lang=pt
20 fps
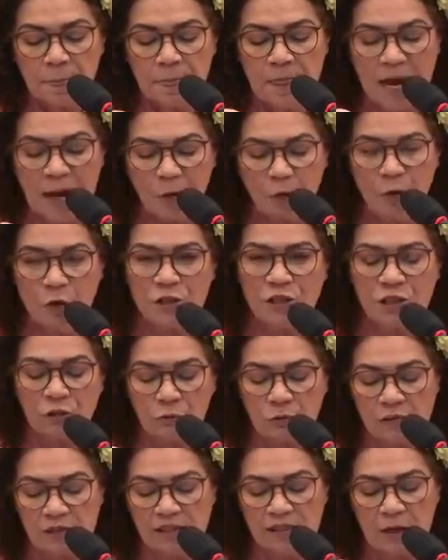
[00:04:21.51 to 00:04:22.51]
na
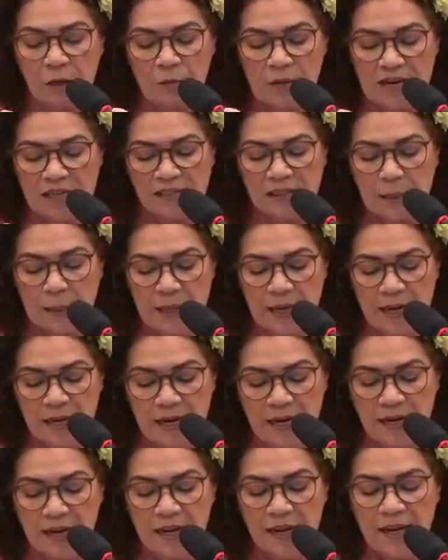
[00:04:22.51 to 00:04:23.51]
Constituição
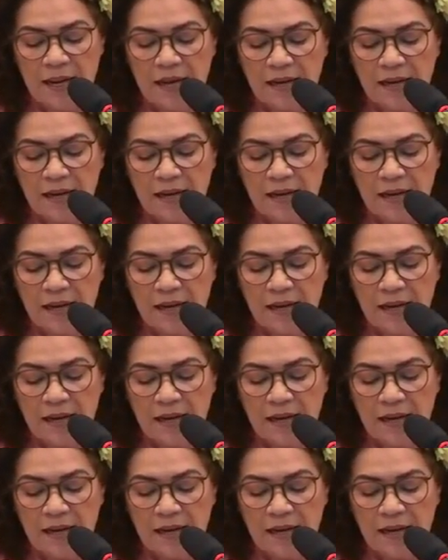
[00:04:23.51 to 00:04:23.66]
brasileira,